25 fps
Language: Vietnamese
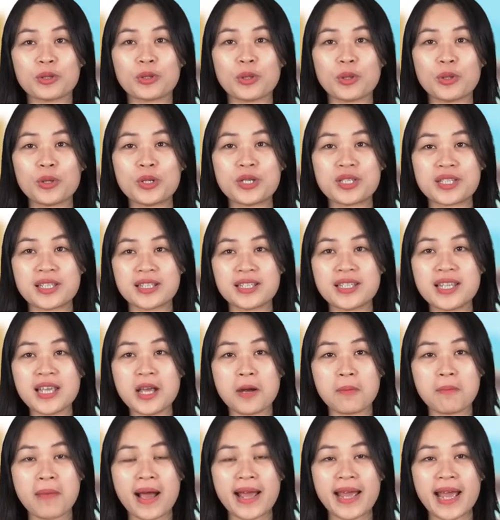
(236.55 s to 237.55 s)
tôi giới
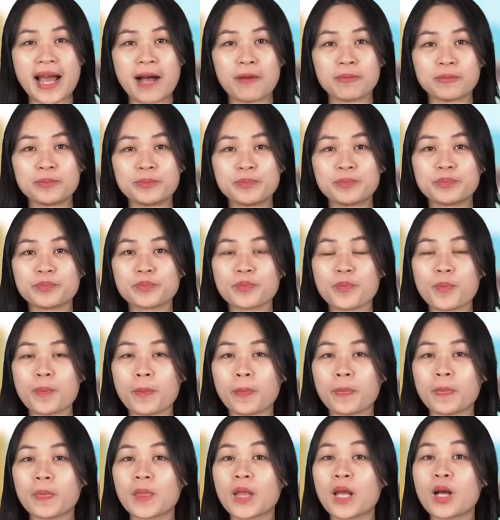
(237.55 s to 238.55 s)
thiệu bài học.
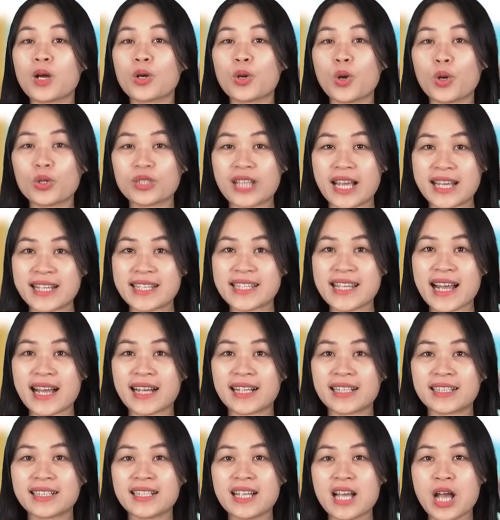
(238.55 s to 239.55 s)
Cô thấy
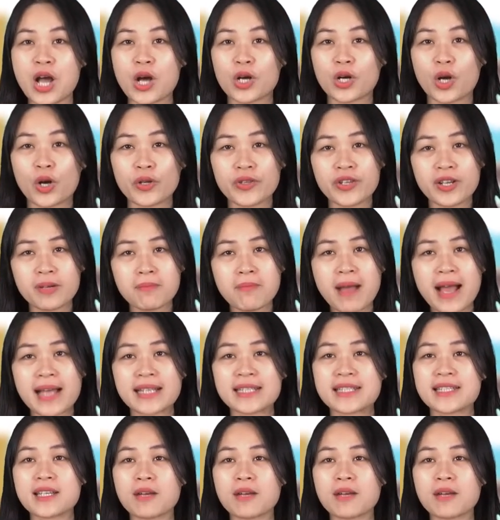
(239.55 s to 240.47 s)
rằng có những bạn